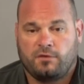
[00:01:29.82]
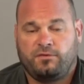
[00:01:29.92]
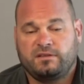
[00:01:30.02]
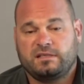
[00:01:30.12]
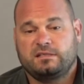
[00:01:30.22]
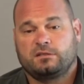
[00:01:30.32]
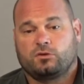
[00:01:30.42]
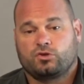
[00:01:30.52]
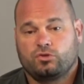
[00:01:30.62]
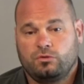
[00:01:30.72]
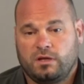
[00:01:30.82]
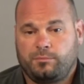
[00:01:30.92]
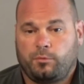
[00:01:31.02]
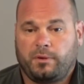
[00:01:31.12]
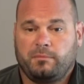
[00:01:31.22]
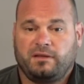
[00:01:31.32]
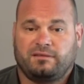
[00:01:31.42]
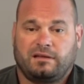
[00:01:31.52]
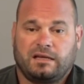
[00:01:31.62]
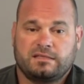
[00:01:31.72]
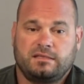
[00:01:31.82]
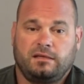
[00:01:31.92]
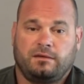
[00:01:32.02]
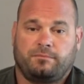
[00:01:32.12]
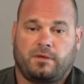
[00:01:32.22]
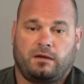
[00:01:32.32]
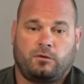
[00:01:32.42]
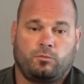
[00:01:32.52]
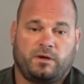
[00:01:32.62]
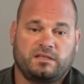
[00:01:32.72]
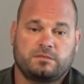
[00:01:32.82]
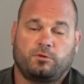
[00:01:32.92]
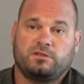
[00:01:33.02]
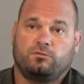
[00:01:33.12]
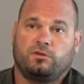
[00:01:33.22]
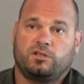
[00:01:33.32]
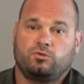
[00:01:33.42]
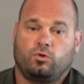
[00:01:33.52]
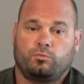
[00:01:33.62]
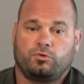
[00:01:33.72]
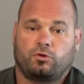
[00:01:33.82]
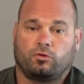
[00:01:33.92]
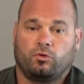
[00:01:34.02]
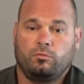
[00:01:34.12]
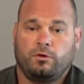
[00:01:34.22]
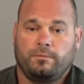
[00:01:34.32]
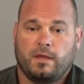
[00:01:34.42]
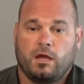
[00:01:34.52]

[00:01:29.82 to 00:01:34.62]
Face à ces enjeux et pour permettre l'accès aux pratiques sportives de nature au plus grand nombre,